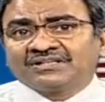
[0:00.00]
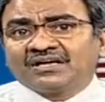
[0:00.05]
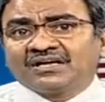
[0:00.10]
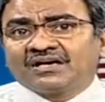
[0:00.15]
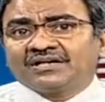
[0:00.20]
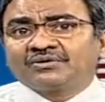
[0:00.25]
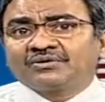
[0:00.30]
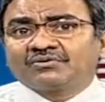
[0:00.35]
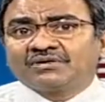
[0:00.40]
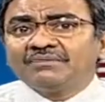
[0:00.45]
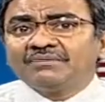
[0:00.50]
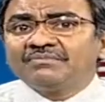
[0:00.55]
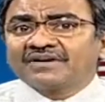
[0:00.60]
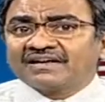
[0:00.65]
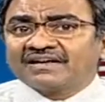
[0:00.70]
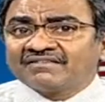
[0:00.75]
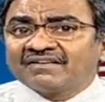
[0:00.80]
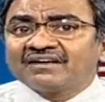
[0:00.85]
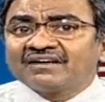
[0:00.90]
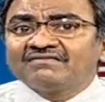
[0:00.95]
ఉందా అని కూడా
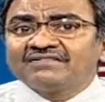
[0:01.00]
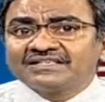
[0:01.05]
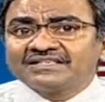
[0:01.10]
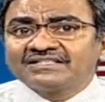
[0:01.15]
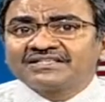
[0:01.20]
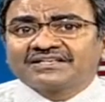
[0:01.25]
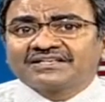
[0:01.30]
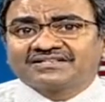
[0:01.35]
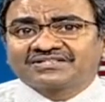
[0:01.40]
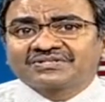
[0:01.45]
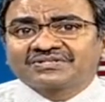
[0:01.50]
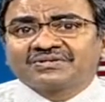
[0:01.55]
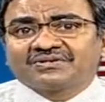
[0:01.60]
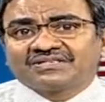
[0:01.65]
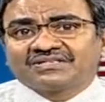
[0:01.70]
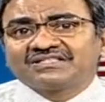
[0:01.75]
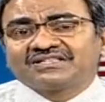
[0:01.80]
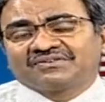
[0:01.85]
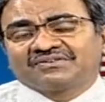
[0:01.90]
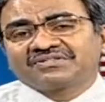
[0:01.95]
మనం ఎవాల్యుయేట్
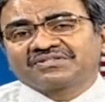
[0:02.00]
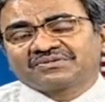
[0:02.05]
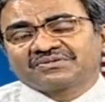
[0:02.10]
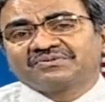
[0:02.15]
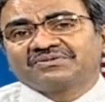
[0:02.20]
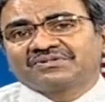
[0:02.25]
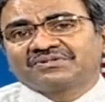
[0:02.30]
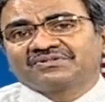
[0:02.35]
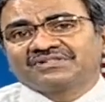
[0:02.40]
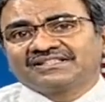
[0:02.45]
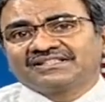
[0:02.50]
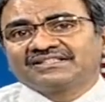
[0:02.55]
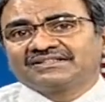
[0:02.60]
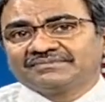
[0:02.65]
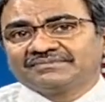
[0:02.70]
చేసుకోవాల్సిన అవసరం ఉంటుంది